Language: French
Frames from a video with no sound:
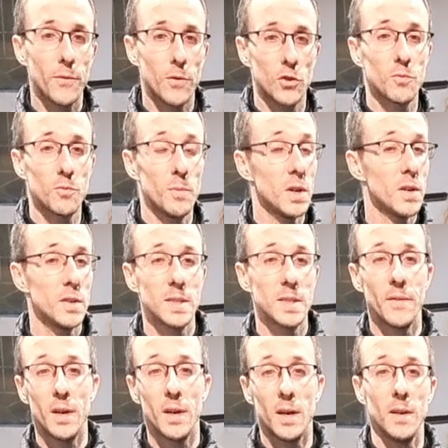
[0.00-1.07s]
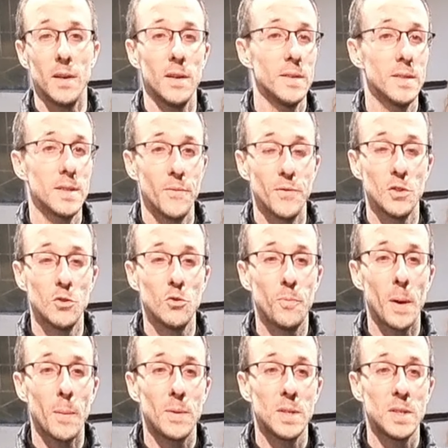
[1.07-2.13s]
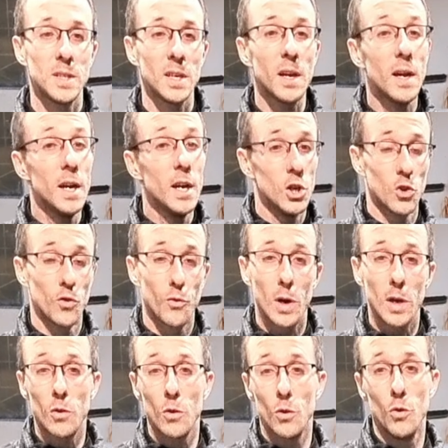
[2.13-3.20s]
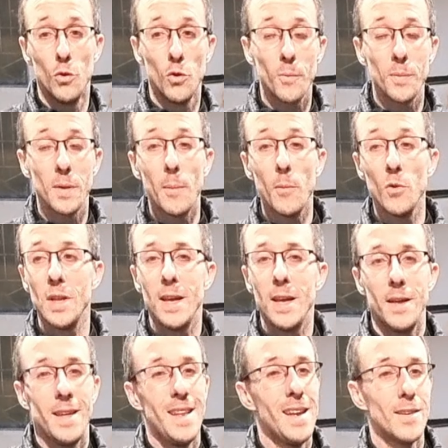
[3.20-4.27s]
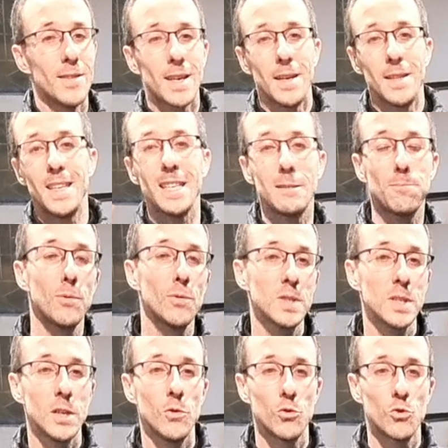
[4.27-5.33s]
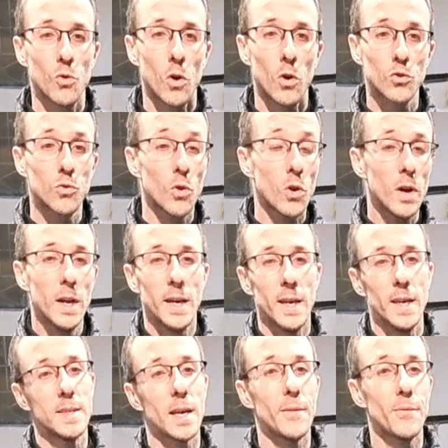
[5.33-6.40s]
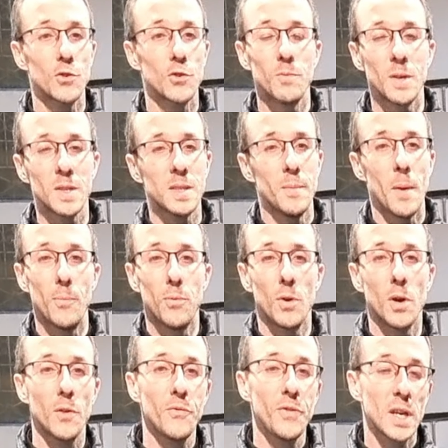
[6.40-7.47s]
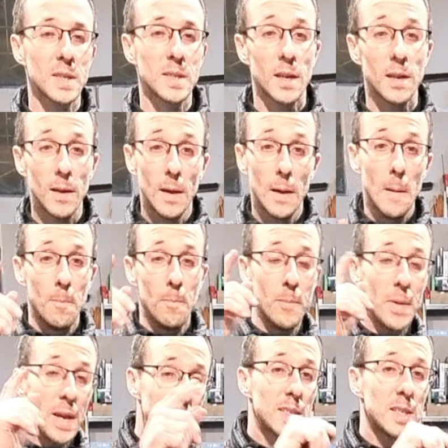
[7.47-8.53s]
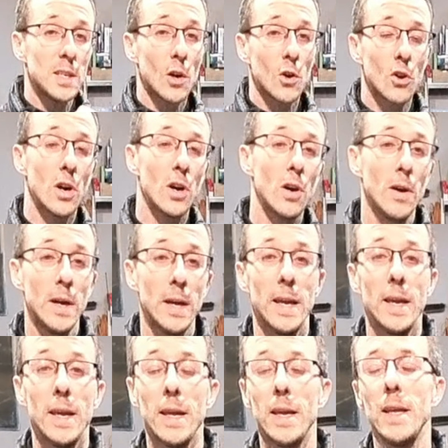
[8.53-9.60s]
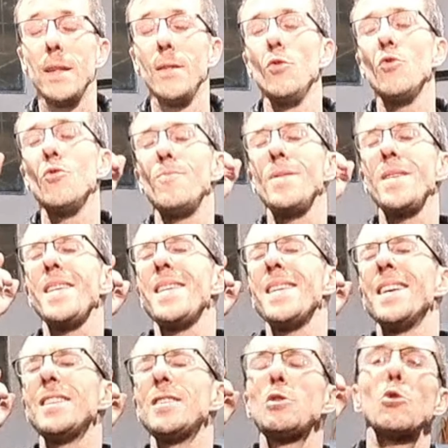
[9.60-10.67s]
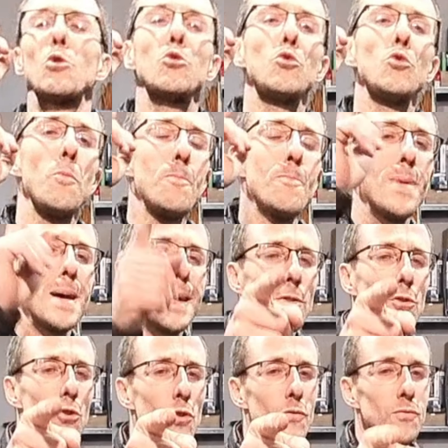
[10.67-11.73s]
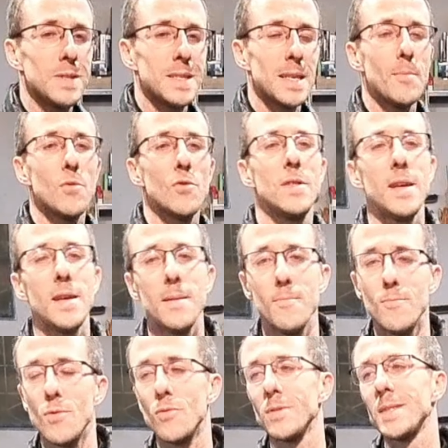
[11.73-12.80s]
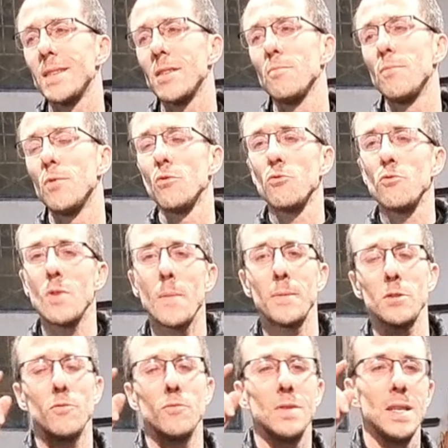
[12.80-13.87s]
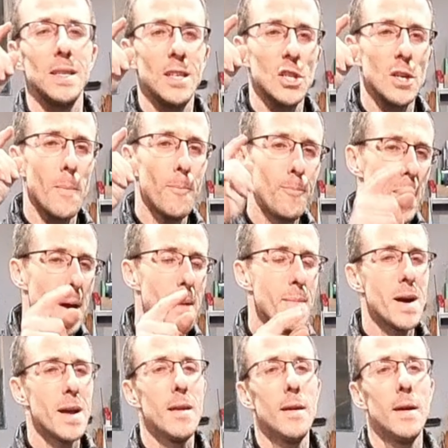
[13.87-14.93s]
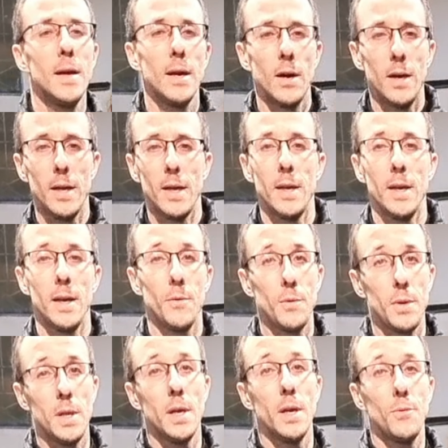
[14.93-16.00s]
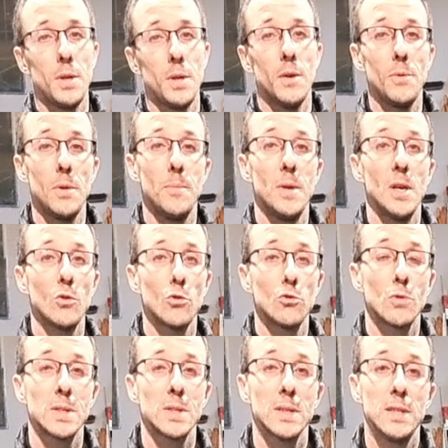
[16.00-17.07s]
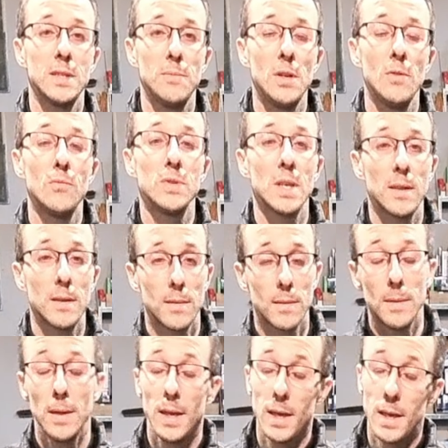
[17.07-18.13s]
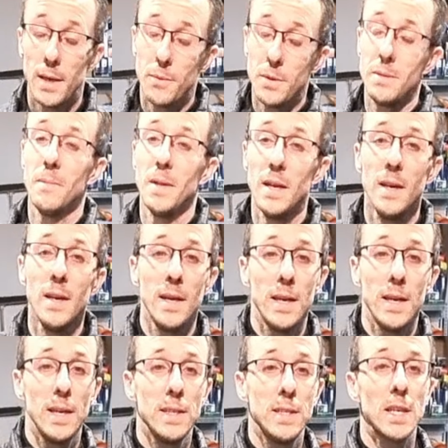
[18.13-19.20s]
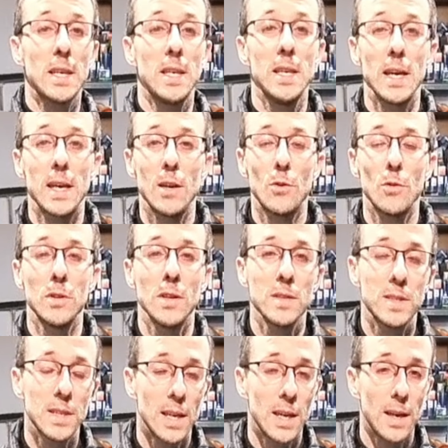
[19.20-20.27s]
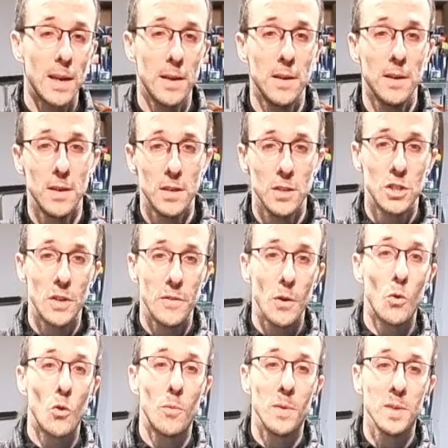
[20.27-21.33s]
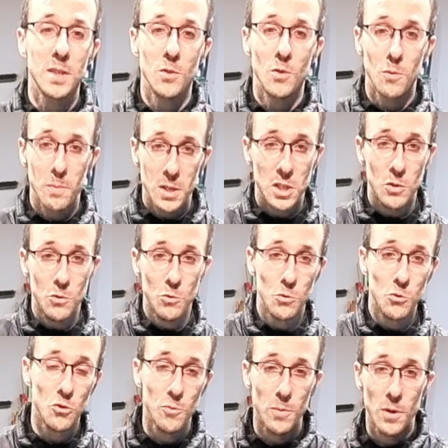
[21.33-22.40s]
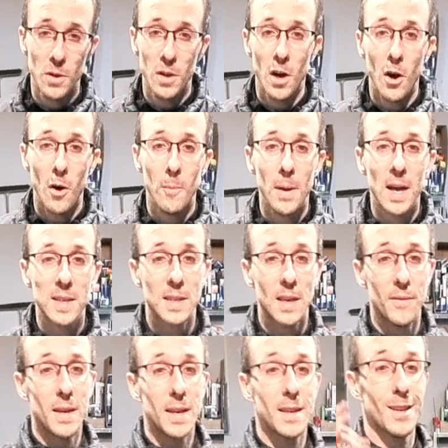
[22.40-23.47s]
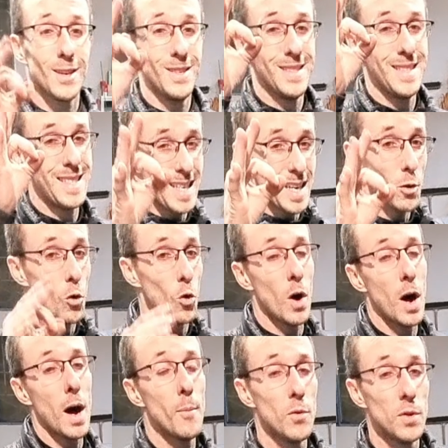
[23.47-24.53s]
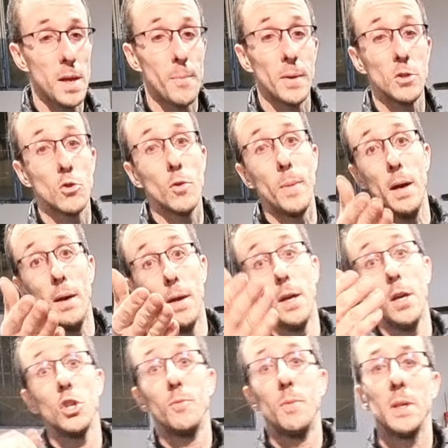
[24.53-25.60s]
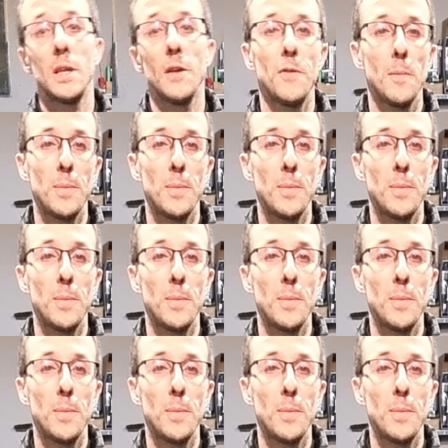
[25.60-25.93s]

Franchement, ça va, ça me fait super plaisir. Je vois que le nombre d'abonnés, il est en train d'exploser de jour en jour. Et ça, franchement, c'est ma plus grande fierté. Merci encore et n'oubliez surtout pas de vous abonner. Bon sang de bonsoir, parce que vous êtes déjà pas mal. Eh oui, eh oui, eh oui, bientôt 70 000 vous êtes. Eh oui. Et dire qu'il y a quelques temps de ça, euh, j'avais recommencé donc ma chaîne YouTube euh, en mars avec zéro abonné parce que bah, je m'étais fait